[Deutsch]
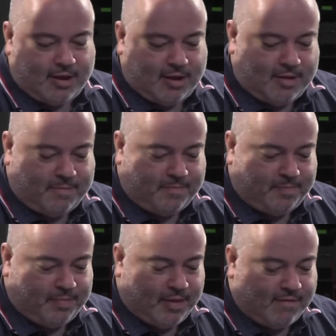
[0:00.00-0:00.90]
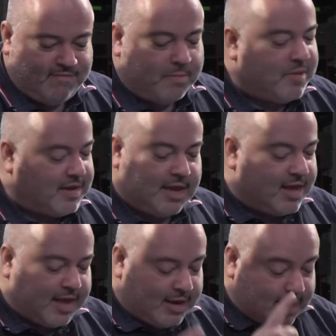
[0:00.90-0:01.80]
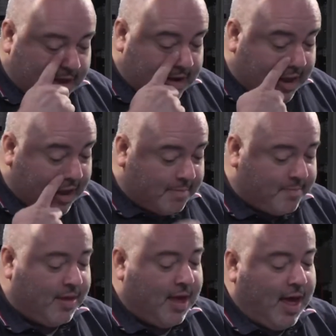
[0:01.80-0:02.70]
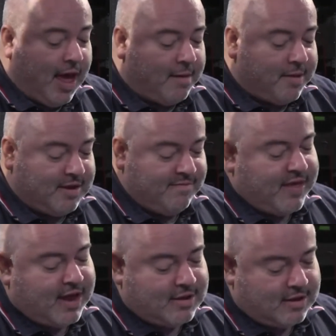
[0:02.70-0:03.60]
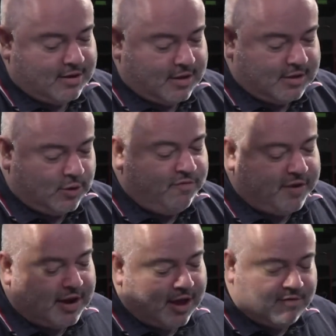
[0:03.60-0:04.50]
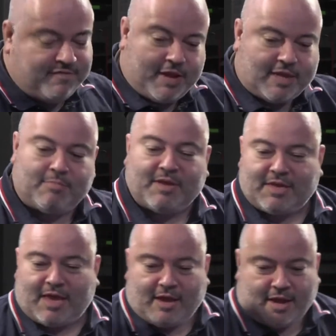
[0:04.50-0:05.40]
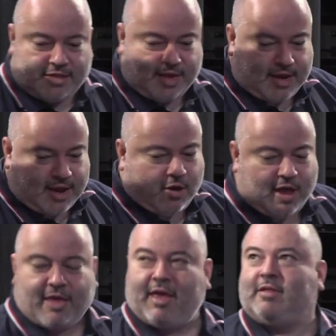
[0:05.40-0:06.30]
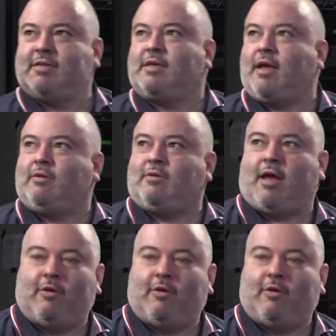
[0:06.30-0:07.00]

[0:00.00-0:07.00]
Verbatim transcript: Ähm, wenn man die Geräte alle haben, aber die werden äh, so verlaufen, dass man sie jederzeit auch ergänzen kann und